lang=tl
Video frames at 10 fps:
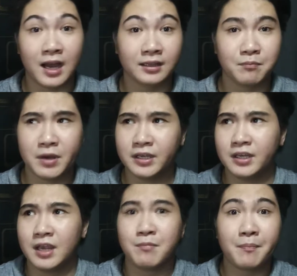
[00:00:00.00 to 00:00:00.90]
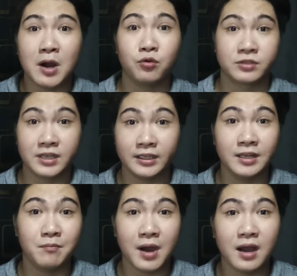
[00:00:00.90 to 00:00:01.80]
at magiging mapanghusga
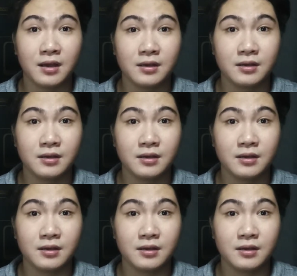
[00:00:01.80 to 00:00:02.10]
din ba?